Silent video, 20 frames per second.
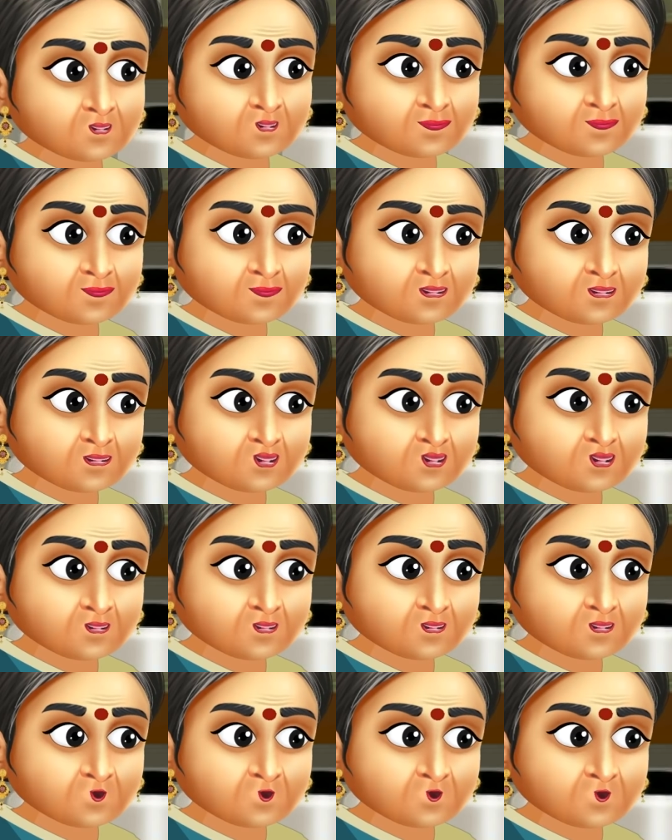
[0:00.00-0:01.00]
आज इतने
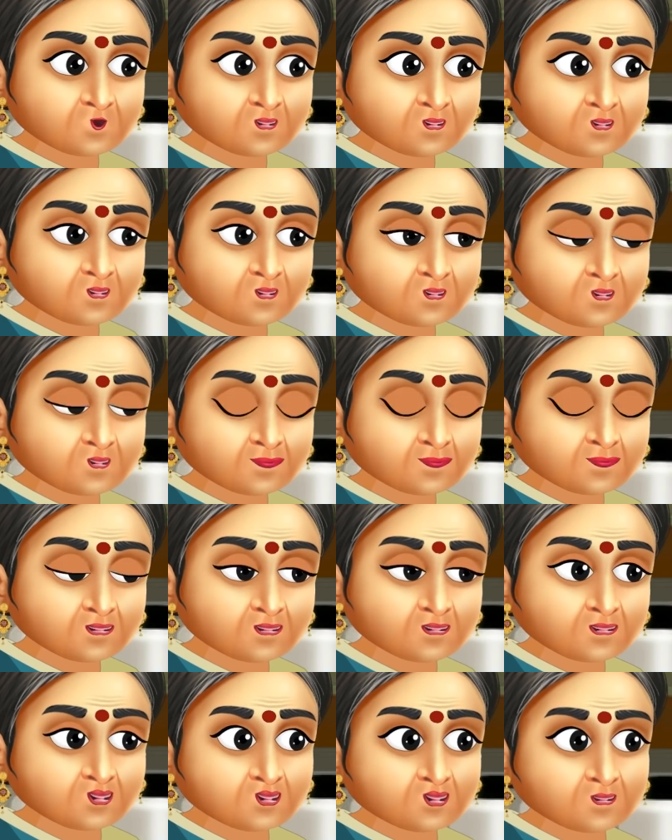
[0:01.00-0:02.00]
दिनों के बाद
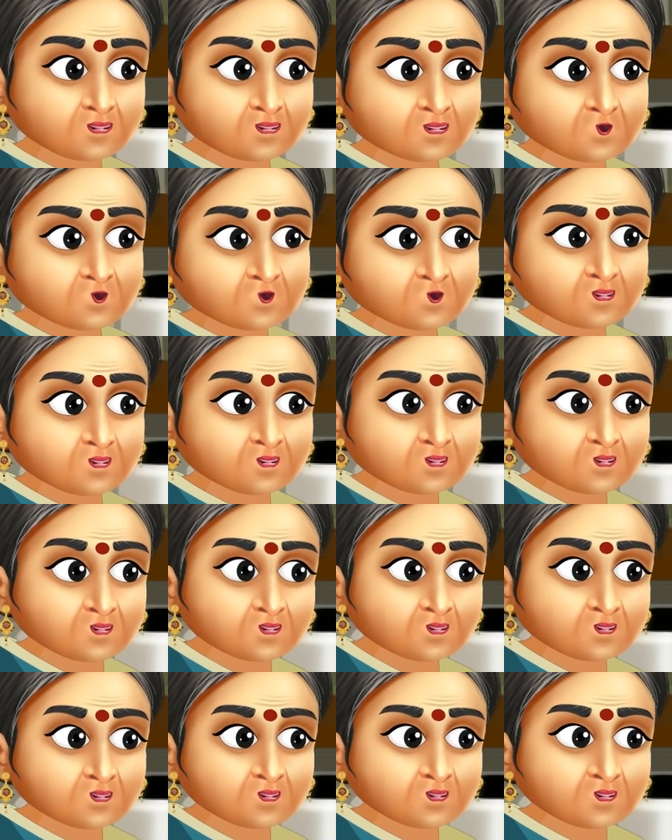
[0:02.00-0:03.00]
आपका आना हो ही
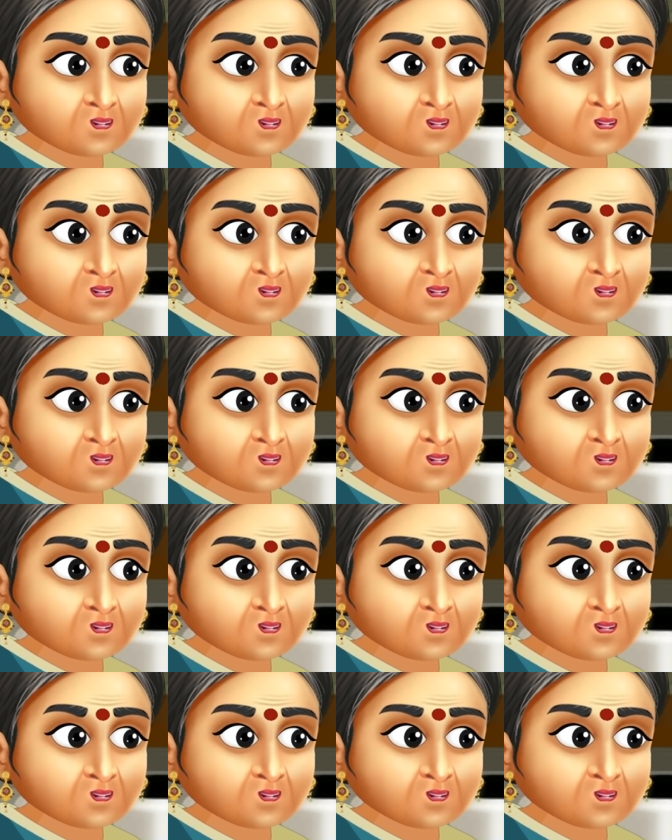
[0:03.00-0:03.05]
गया